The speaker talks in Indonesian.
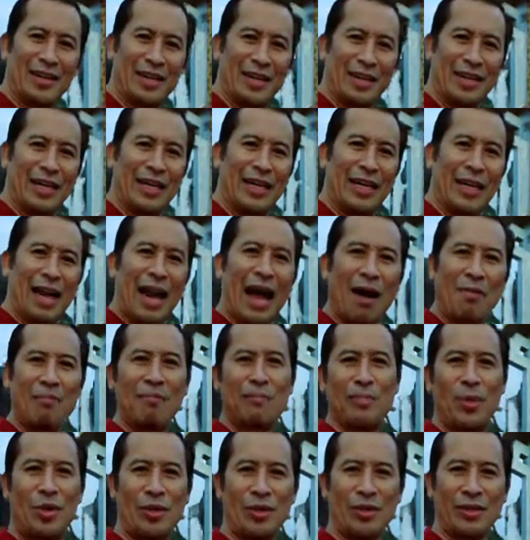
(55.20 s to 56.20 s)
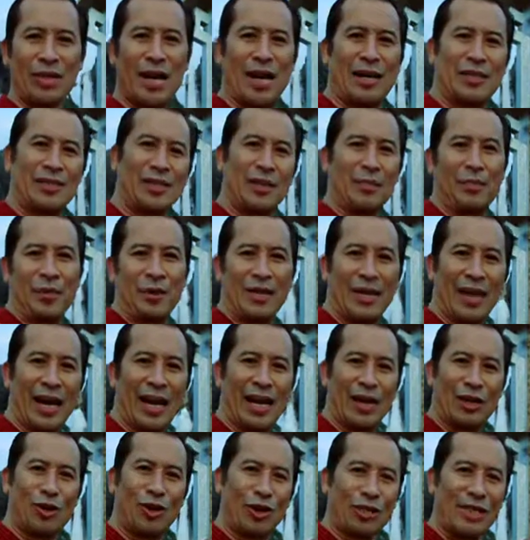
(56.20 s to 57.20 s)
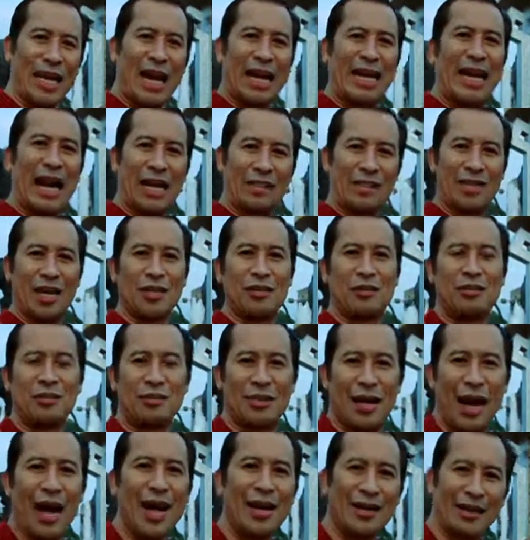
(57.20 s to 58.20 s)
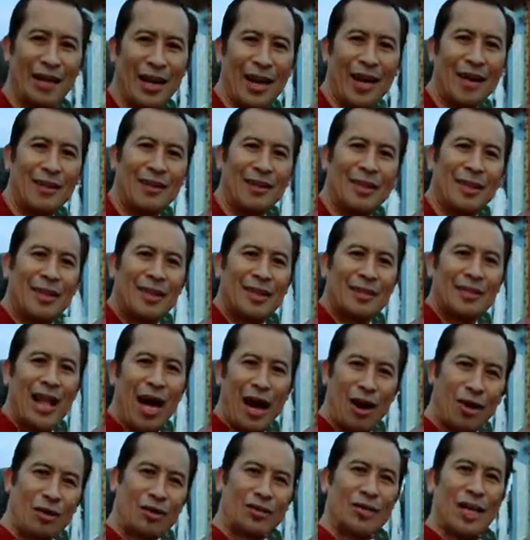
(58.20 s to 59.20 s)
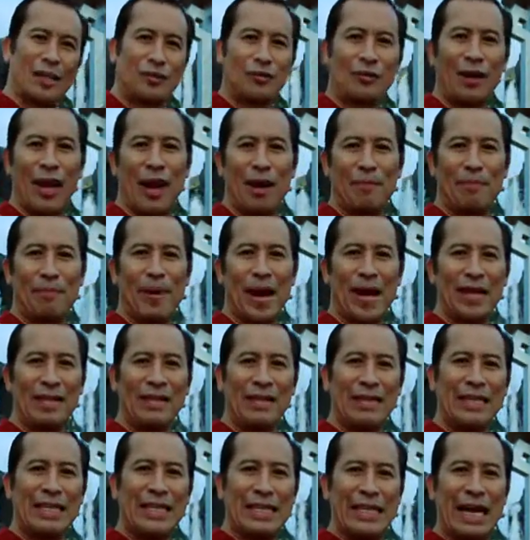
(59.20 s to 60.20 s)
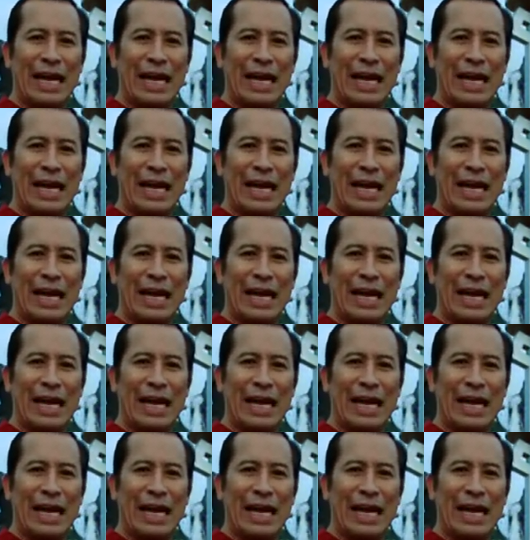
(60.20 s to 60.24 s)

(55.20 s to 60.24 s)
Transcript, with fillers: di Lampung yang disebut dengan kota gajah juga ya tahun 1834